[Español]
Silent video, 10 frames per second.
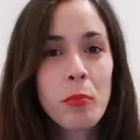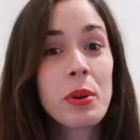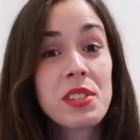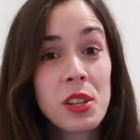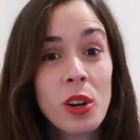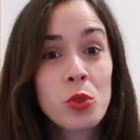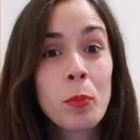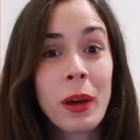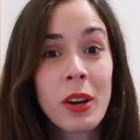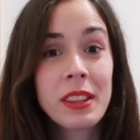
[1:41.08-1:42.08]
Pues si no,
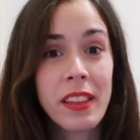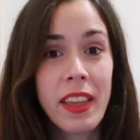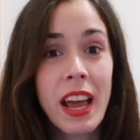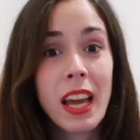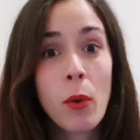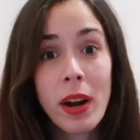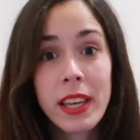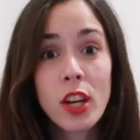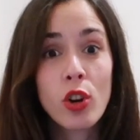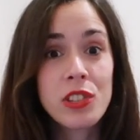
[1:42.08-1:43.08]
tu perro entenderá que
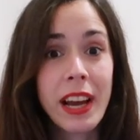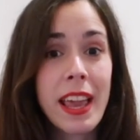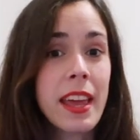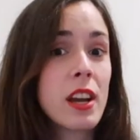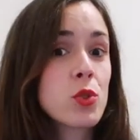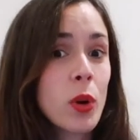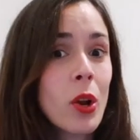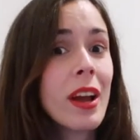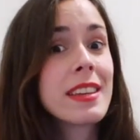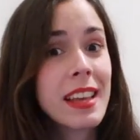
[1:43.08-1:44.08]
cualquier cosa que haya en el
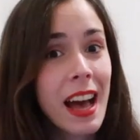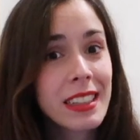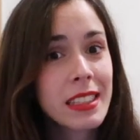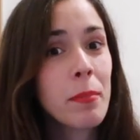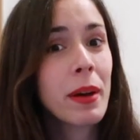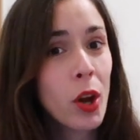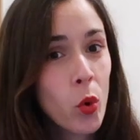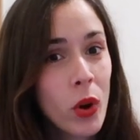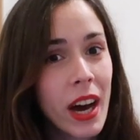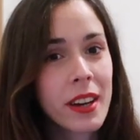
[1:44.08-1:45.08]
suelo es apta para
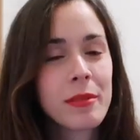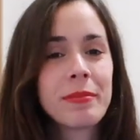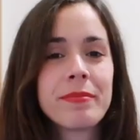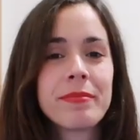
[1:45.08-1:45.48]
jugar.